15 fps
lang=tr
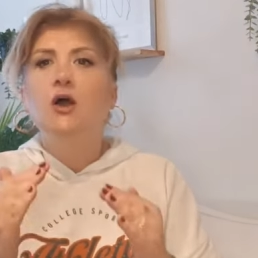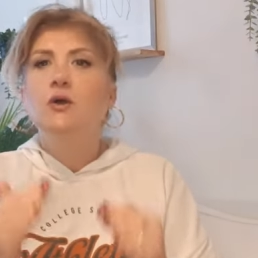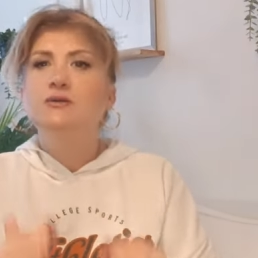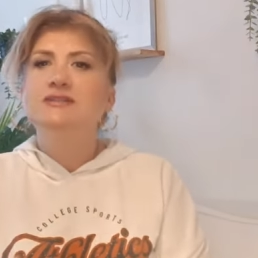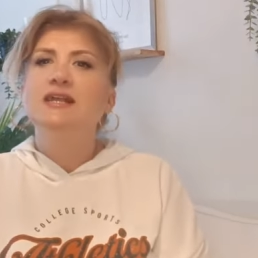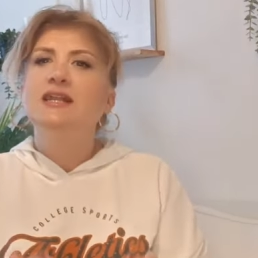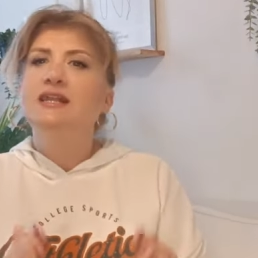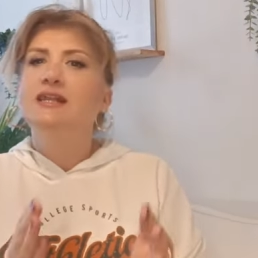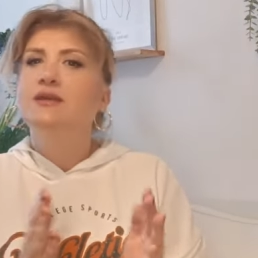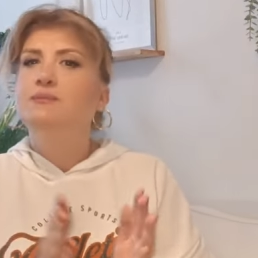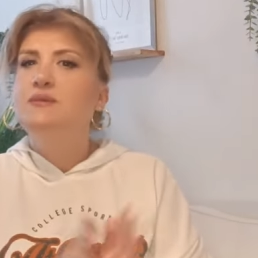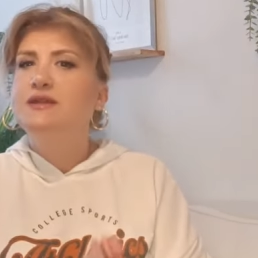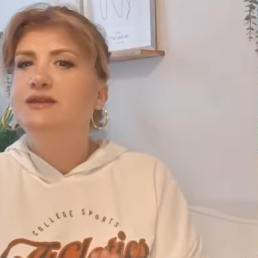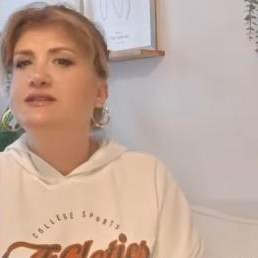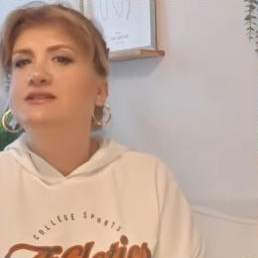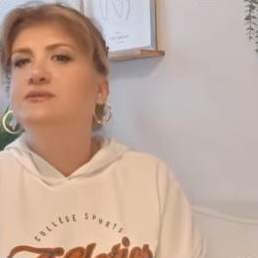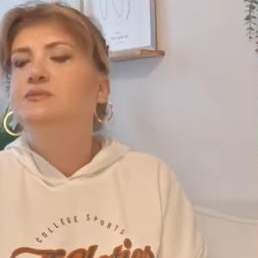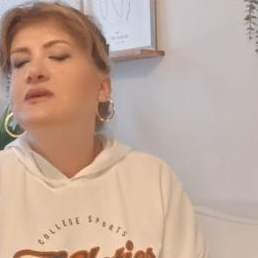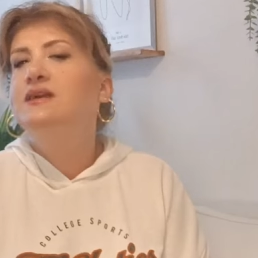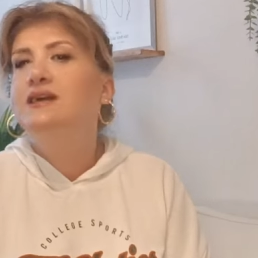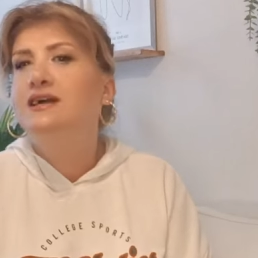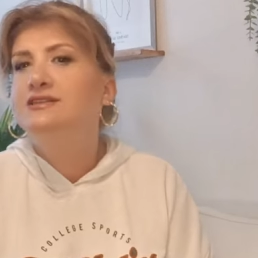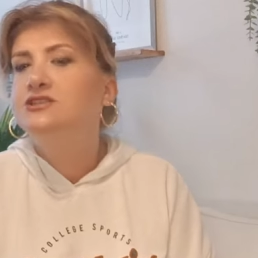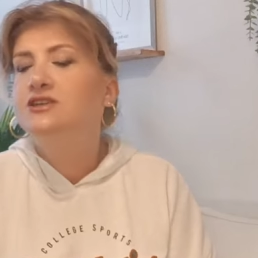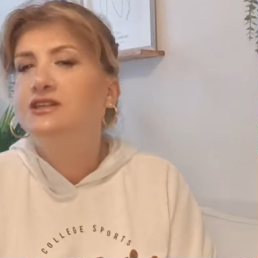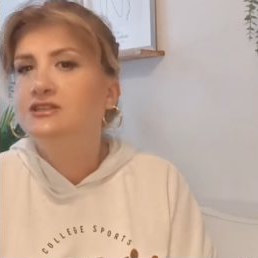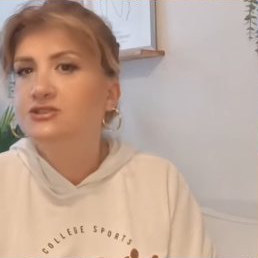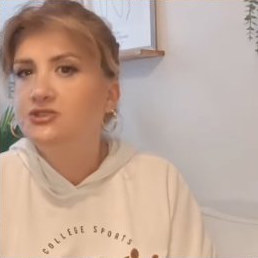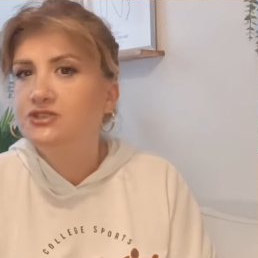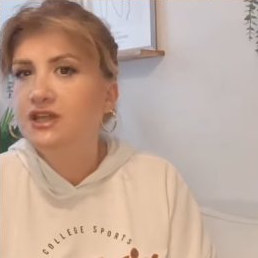Özellikle 1 Kasım'da
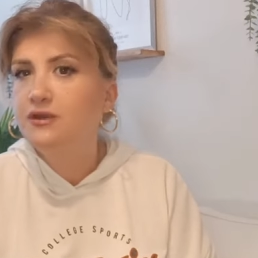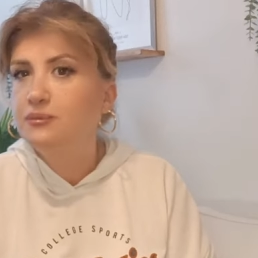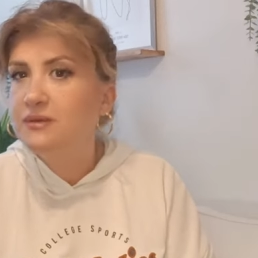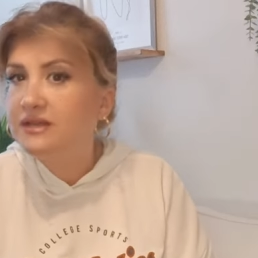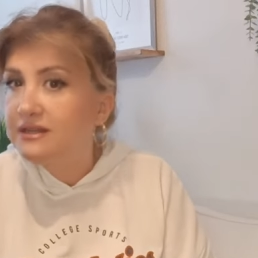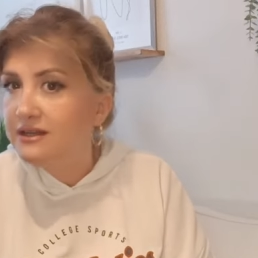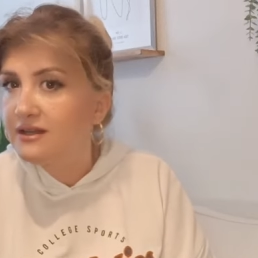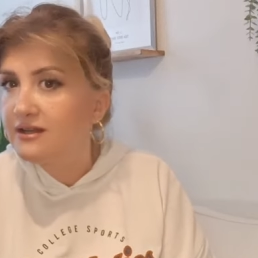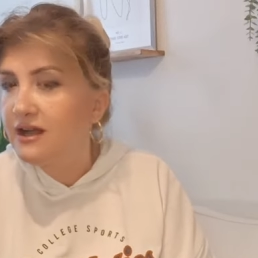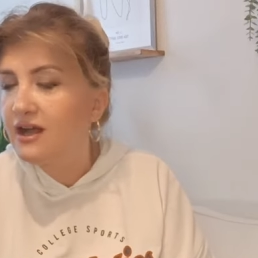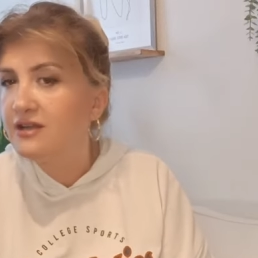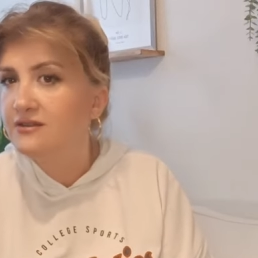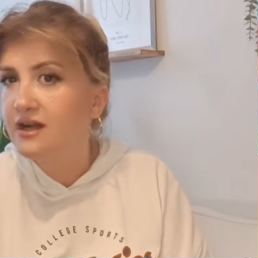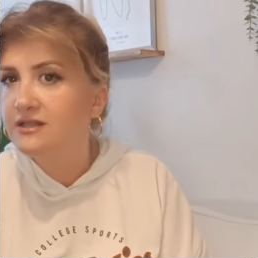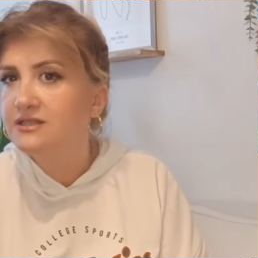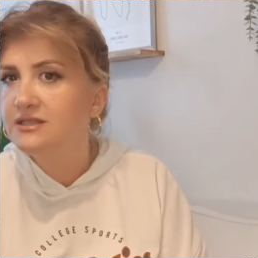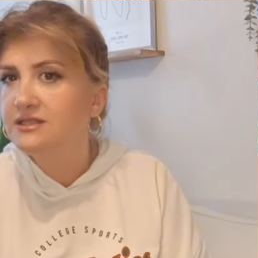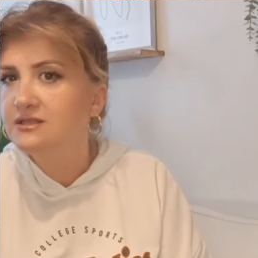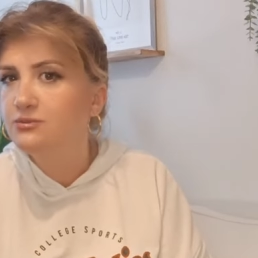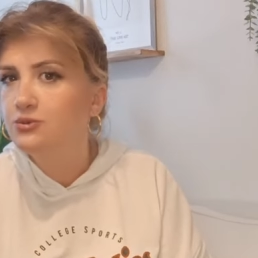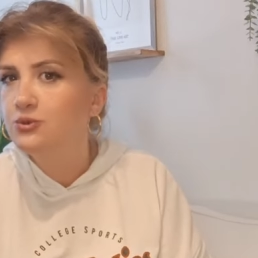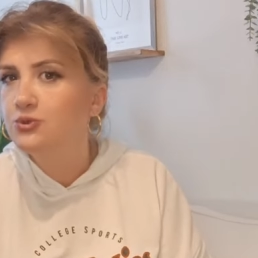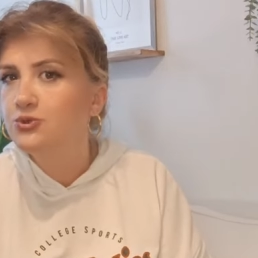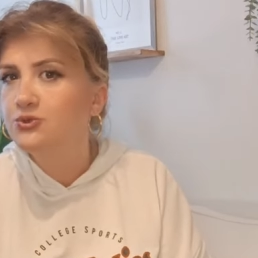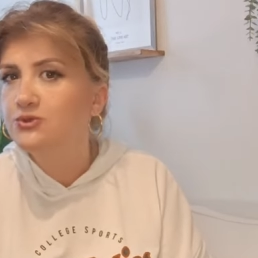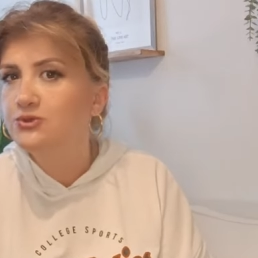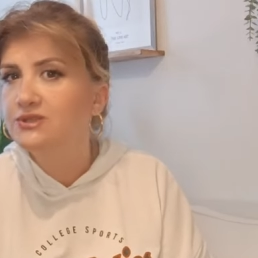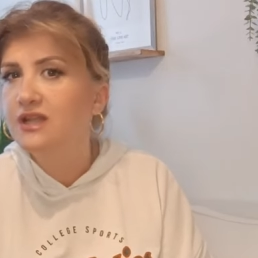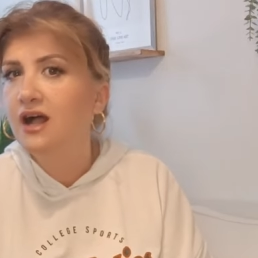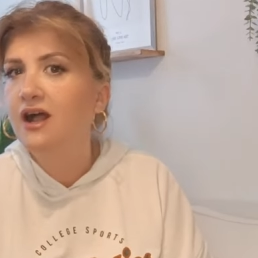gerçekleşecek bir yeni ay var sizin
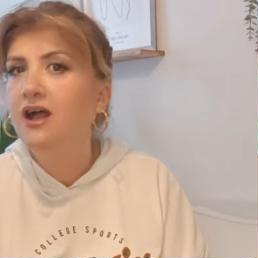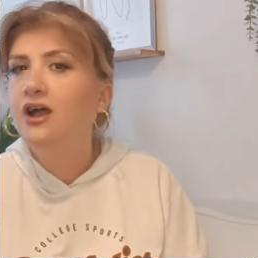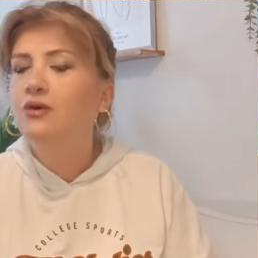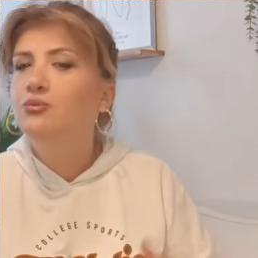burcunuzda.